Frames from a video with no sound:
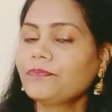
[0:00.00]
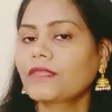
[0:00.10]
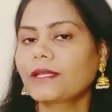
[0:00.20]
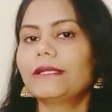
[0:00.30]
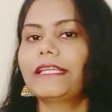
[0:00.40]

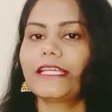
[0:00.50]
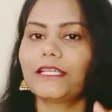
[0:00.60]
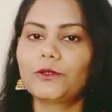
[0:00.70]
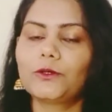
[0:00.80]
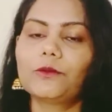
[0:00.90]
बट ये
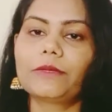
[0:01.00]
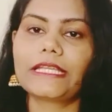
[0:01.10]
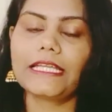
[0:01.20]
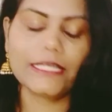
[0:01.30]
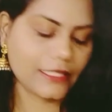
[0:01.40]
दो
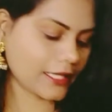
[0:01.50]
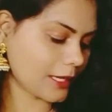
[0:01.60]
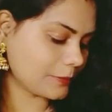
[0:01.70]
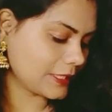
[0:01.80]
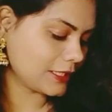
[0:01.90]
मैंने
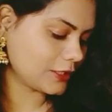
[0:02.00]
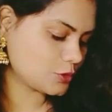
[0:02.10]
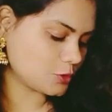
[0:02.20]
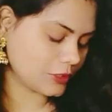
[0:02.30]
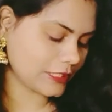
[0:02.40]
आपके लिए
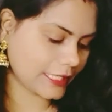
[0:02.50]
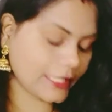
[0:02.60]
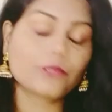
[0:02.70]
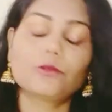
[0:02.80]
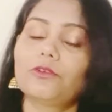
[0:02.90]
चुनी है
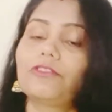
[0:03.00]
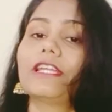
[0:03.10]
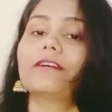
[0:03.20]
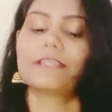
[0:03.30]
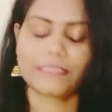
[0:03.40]
तो
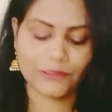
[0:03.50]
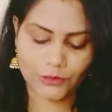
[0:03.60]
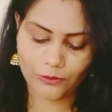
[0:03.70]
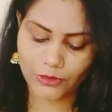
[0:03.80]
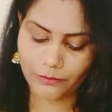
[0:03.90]
फटाफट से
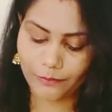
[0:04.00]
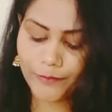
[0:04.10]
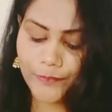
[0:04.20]
चलो हम